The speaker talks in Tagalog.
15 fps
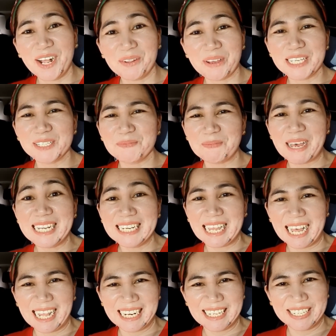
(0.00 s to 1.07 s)
Always
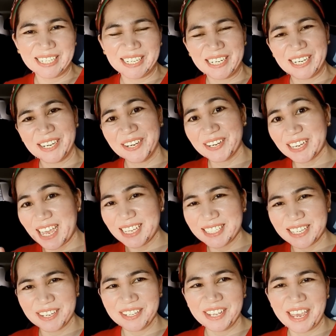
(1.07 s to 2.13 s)
panalo. Okay,
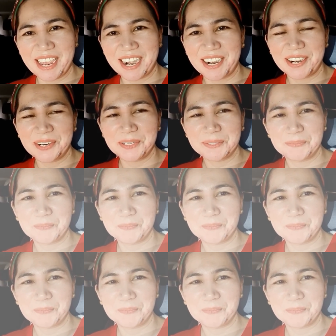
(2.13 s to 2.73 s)
see you there.